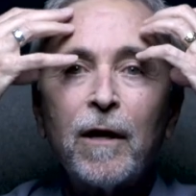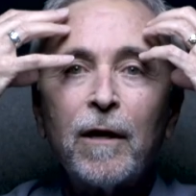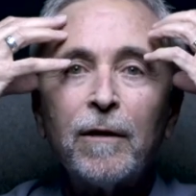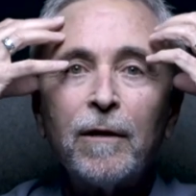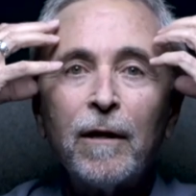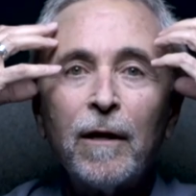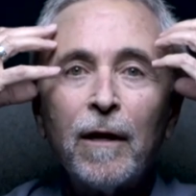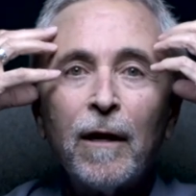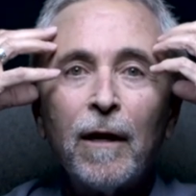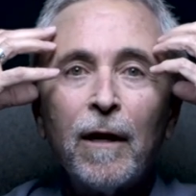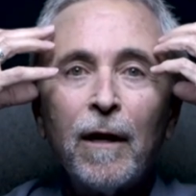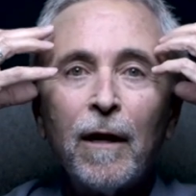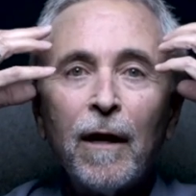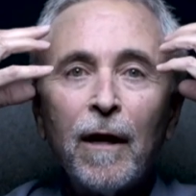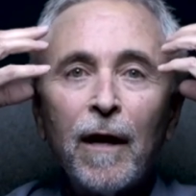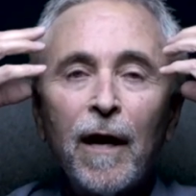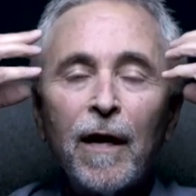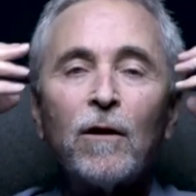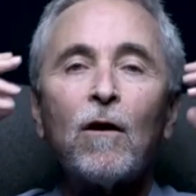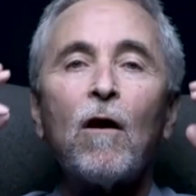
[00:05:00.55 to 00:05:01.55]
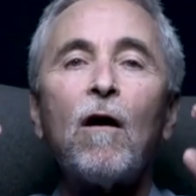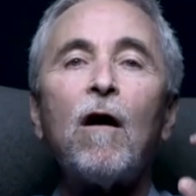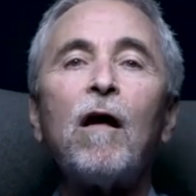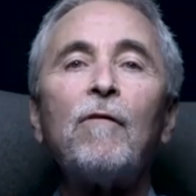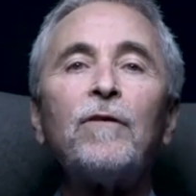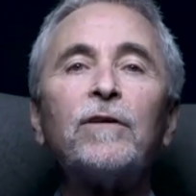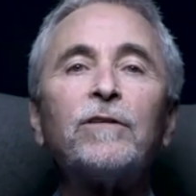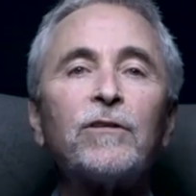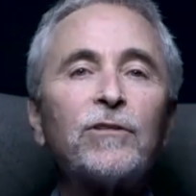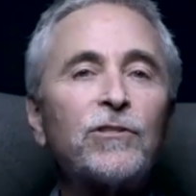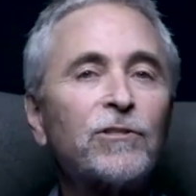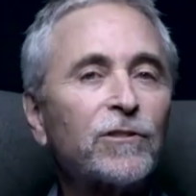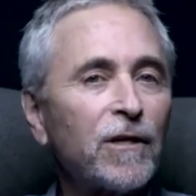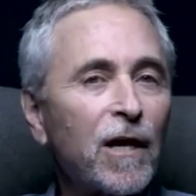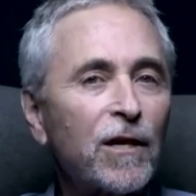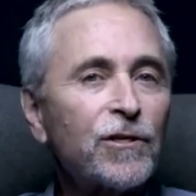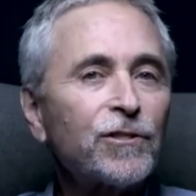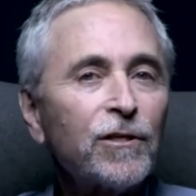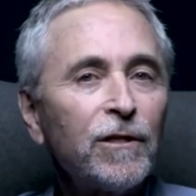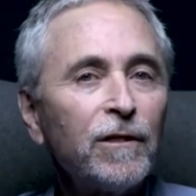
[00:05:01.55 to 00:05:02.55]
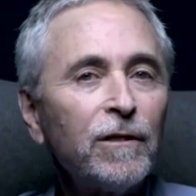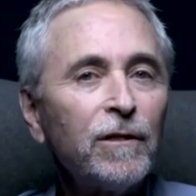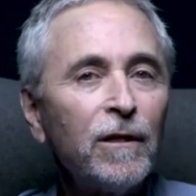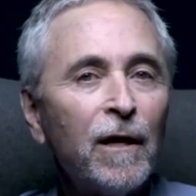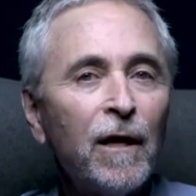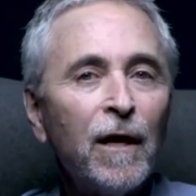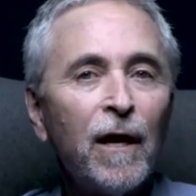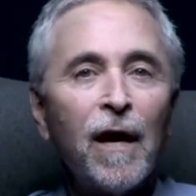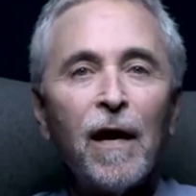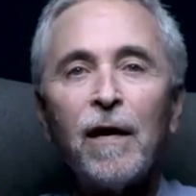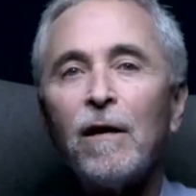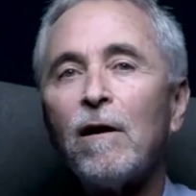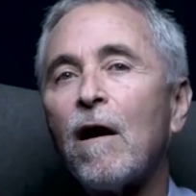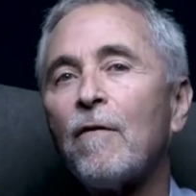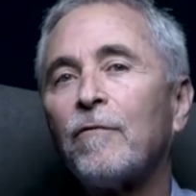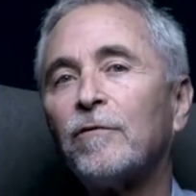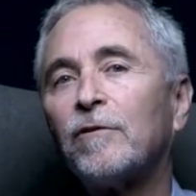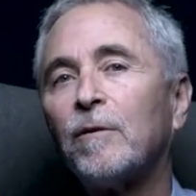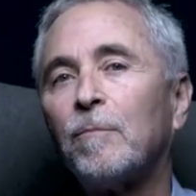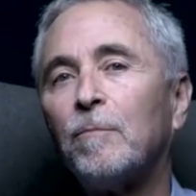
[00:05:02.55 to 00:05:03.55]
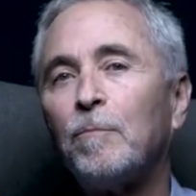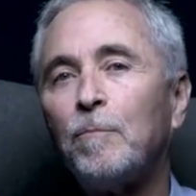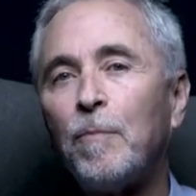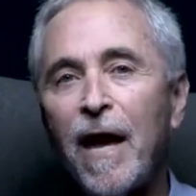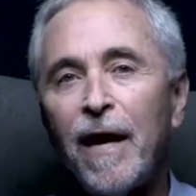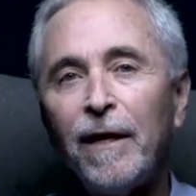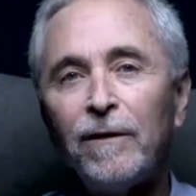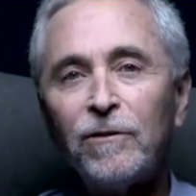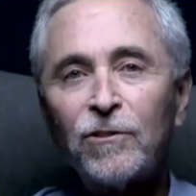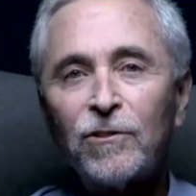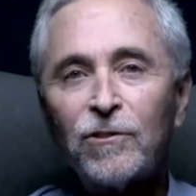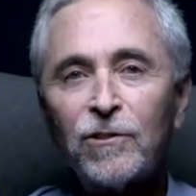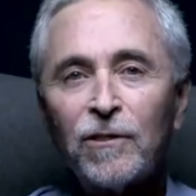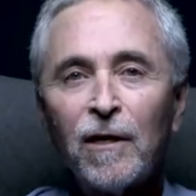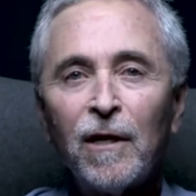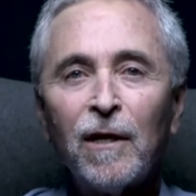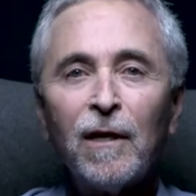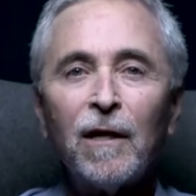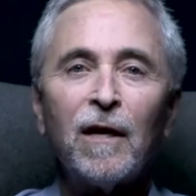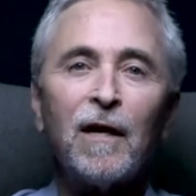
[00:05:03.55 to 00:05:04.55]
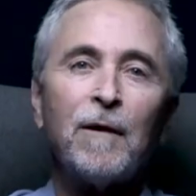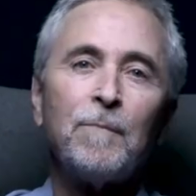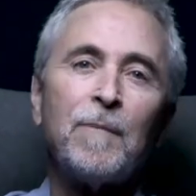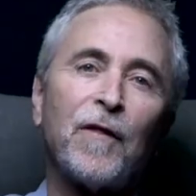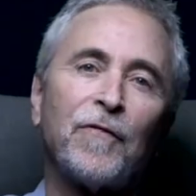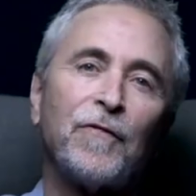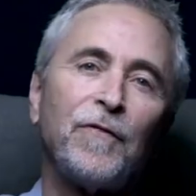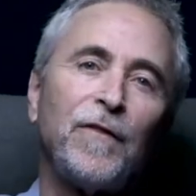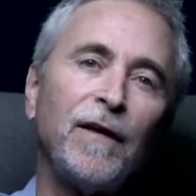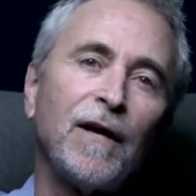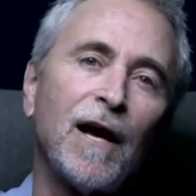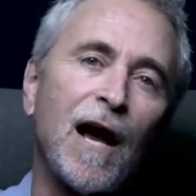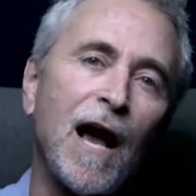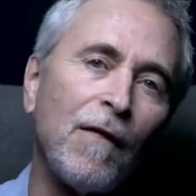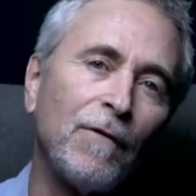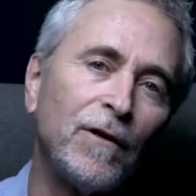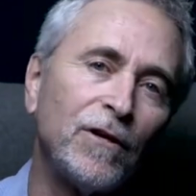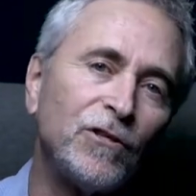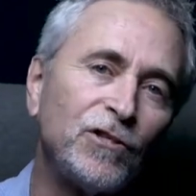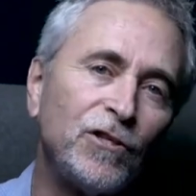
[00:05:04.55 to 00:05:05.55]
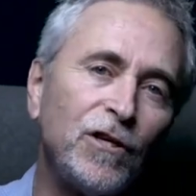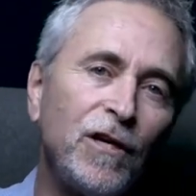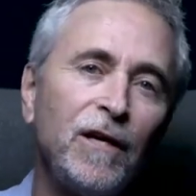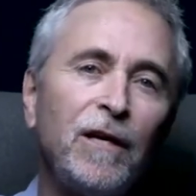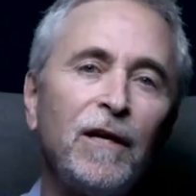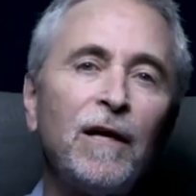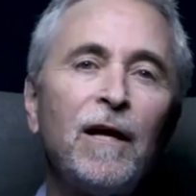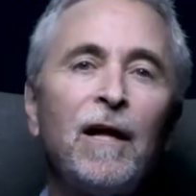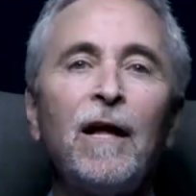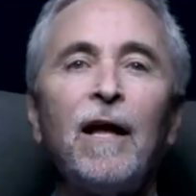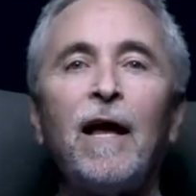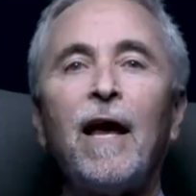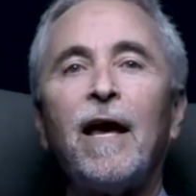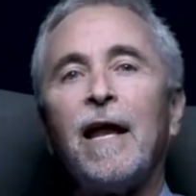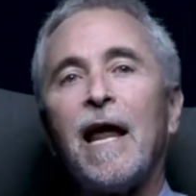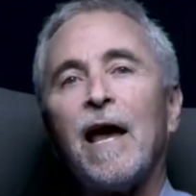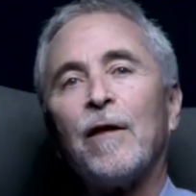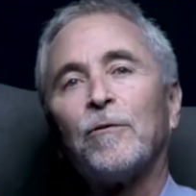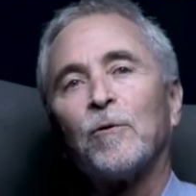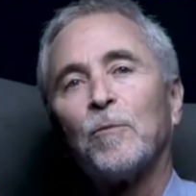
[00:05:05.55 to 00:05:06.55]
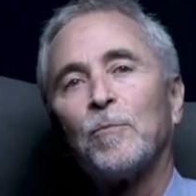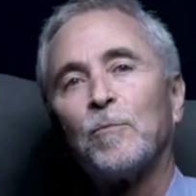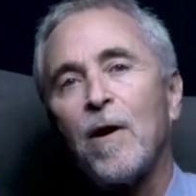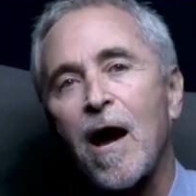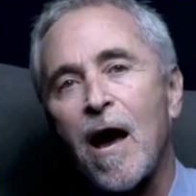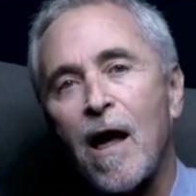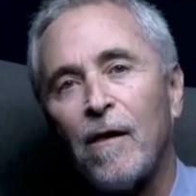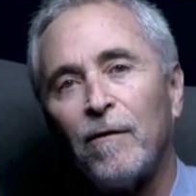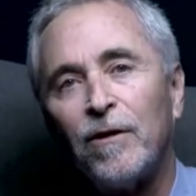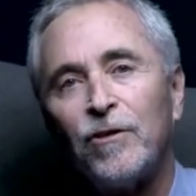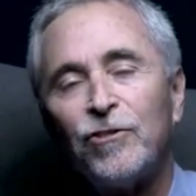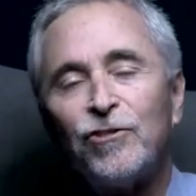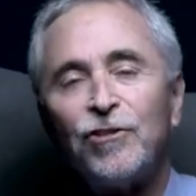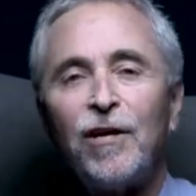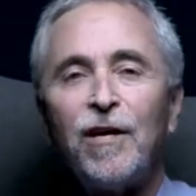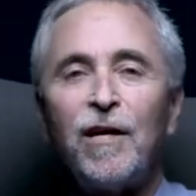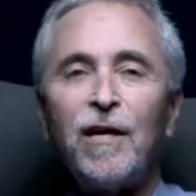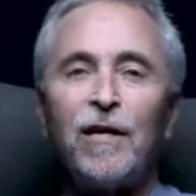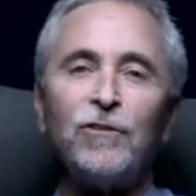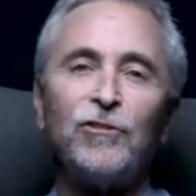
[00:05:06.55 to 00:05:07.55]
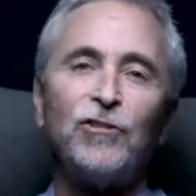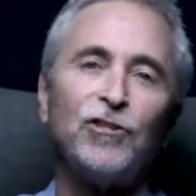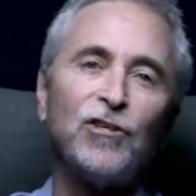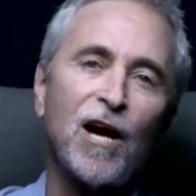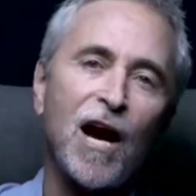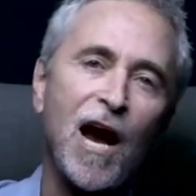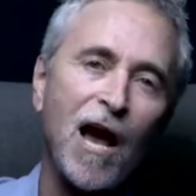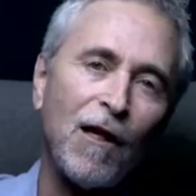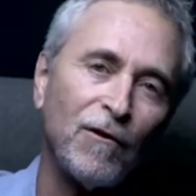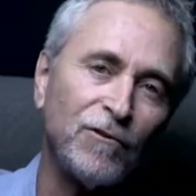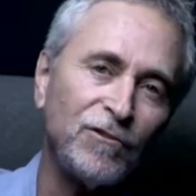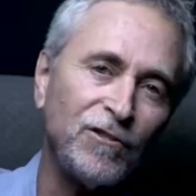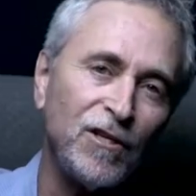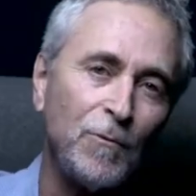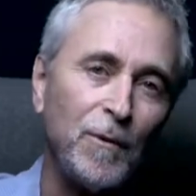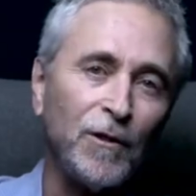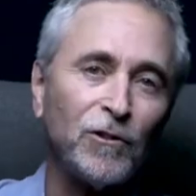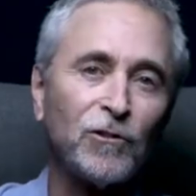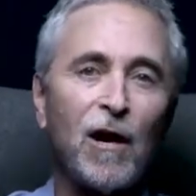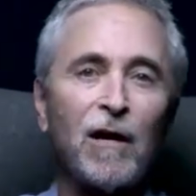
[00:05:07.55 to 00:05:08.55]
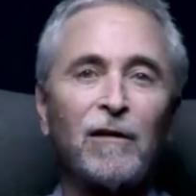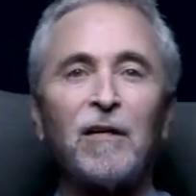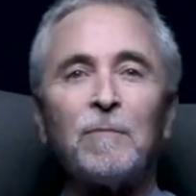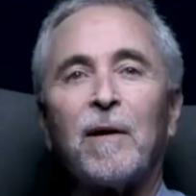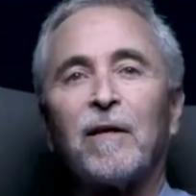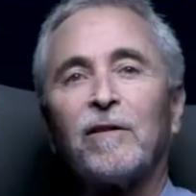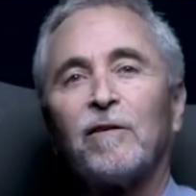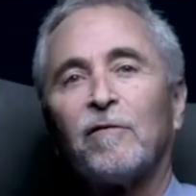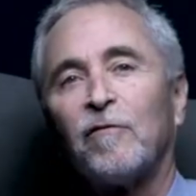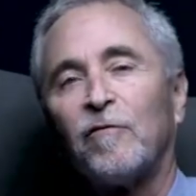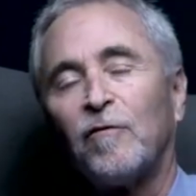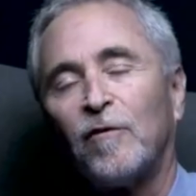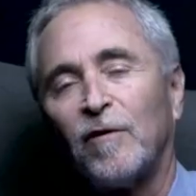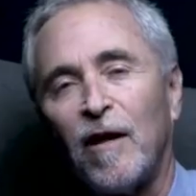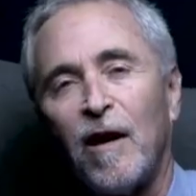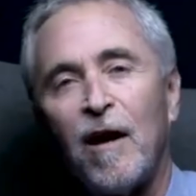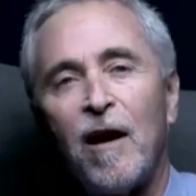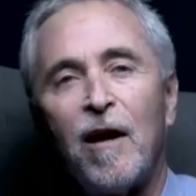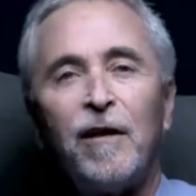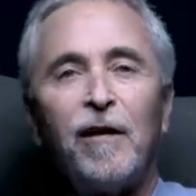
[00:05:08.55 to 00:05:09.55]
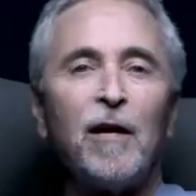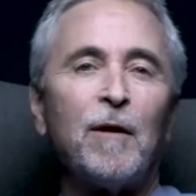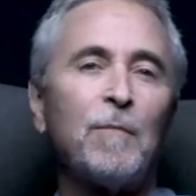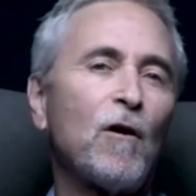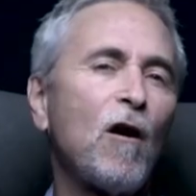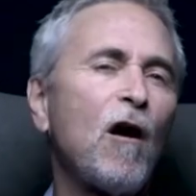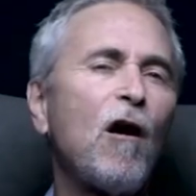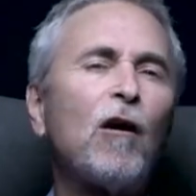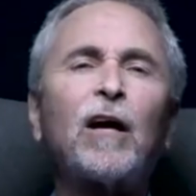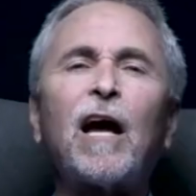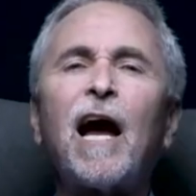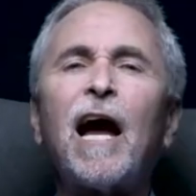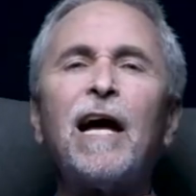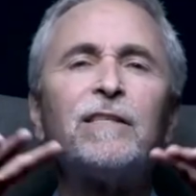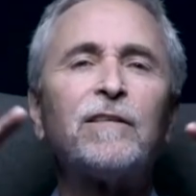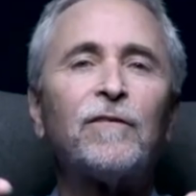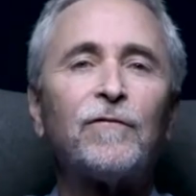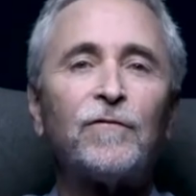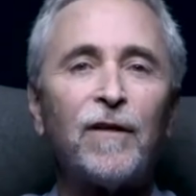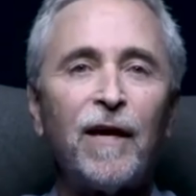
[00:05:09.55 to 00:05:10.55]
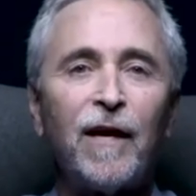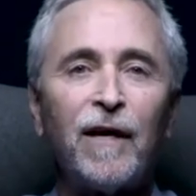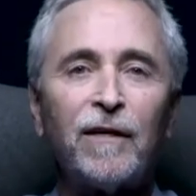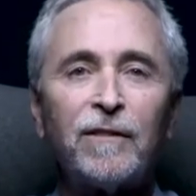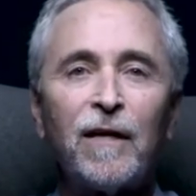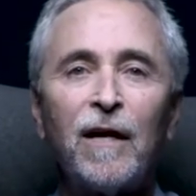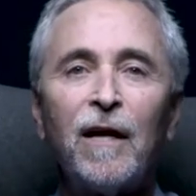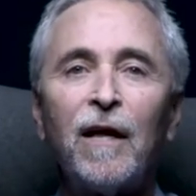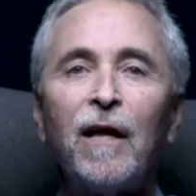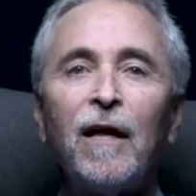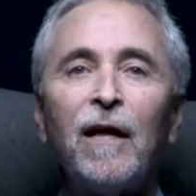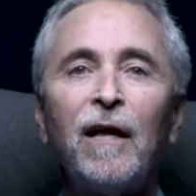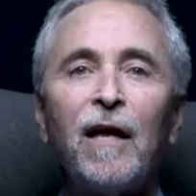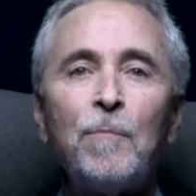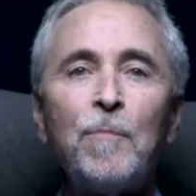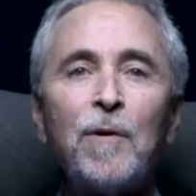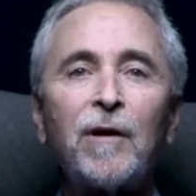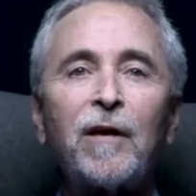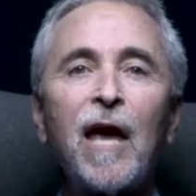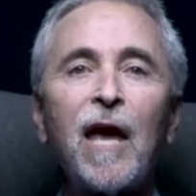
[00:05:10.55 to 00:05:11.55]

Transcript: был в крови. И все эти споры и дебаты о теологии, антропологии, геологии, мы говорили о потопе и о многих других вещах. Теперь это стало личным.